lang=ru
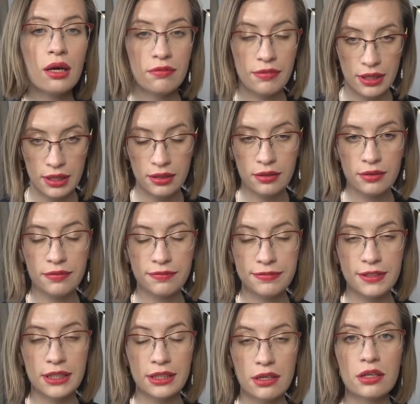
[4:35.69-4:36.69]
в, э,
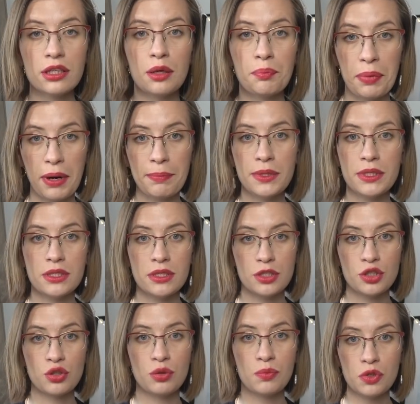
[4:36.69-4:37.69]
в контрактах
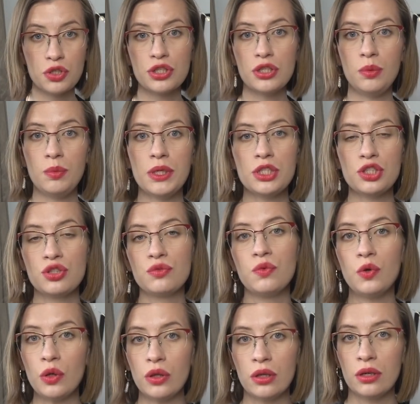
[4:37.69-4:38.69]
прописано, что можно иметь
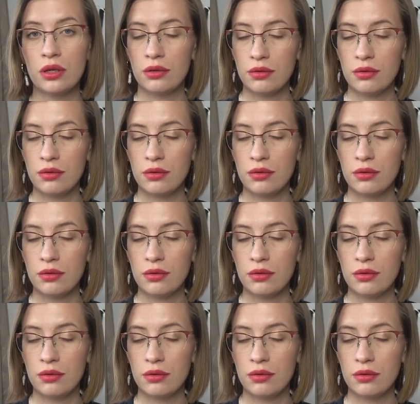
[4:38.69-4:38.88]
животное.